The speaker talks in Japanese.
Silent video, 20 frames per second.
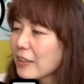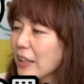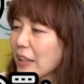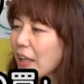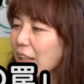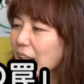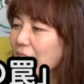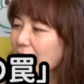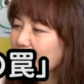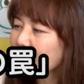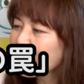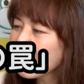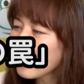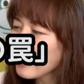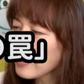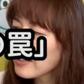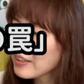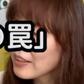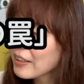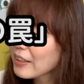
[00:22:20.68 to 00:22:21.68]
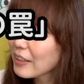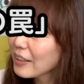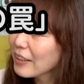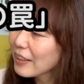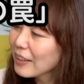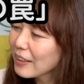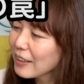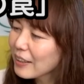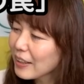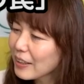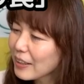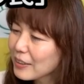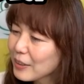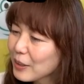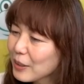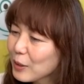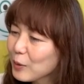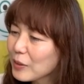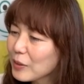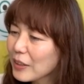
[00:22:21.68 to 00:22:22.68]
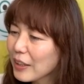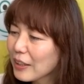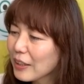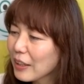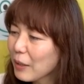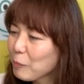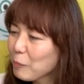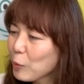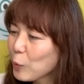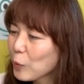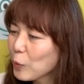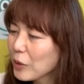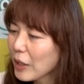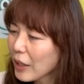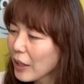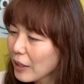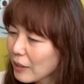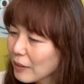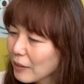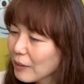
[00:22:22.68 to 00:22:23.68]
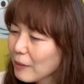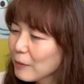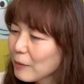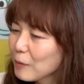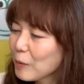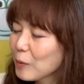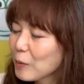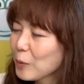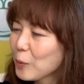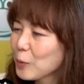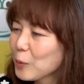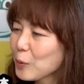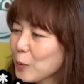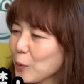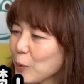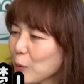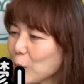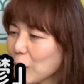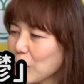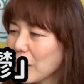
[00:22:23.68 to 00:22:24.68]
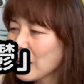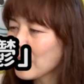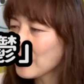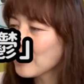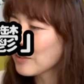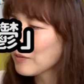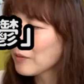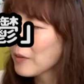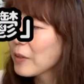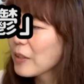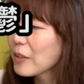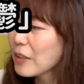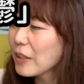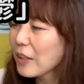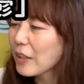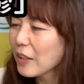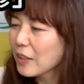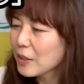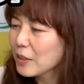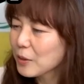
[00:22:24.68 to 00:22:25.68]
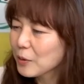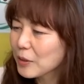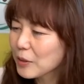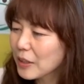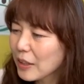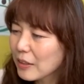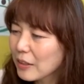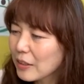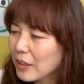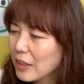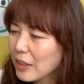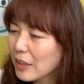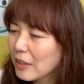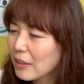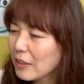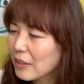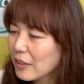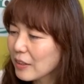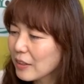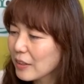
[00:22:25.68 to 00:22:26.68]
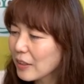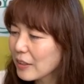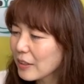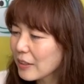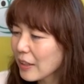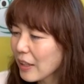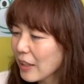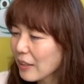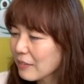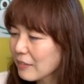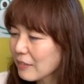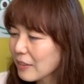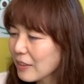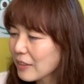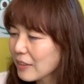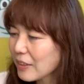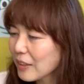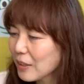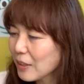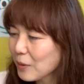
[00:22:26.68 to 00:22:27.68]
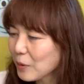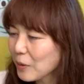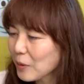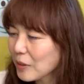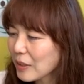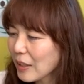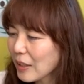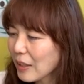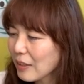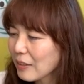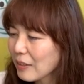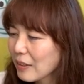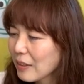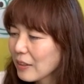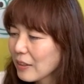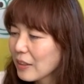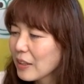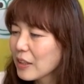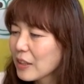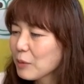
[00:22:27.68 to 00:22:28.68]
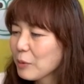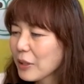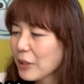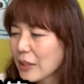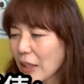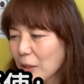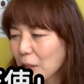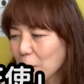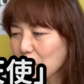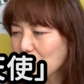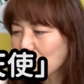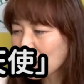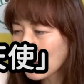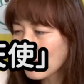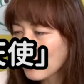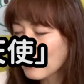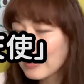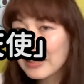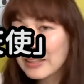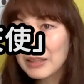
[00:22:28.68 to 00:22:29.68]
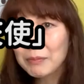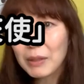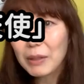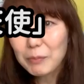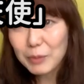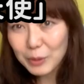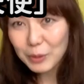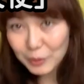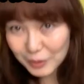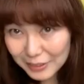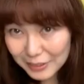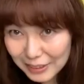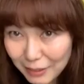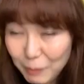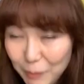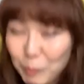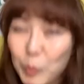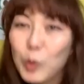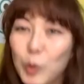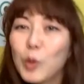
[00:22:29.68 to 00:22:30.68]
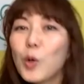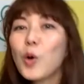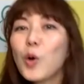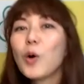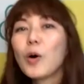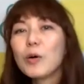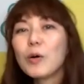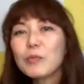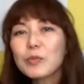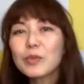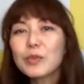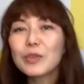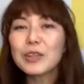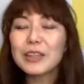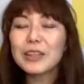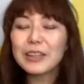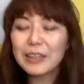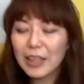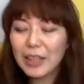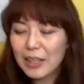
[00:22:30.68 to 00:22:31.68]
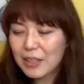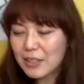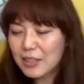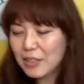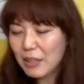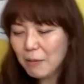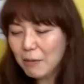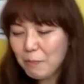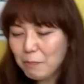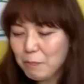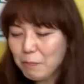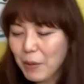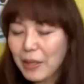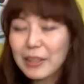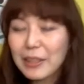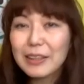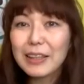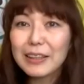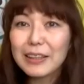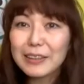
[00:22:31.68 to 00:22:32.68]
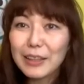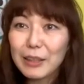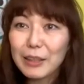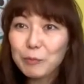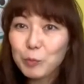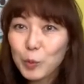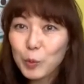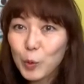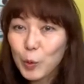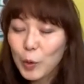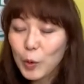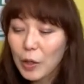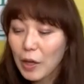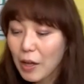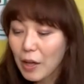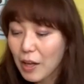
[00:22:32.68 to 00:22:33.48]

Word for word: 中田和弘さんがもうね、男とかやってる、石野さんに北さん、石井ひろ子さん、石森拓子さん、稲葉実さん、もう本当に大先輩方もう。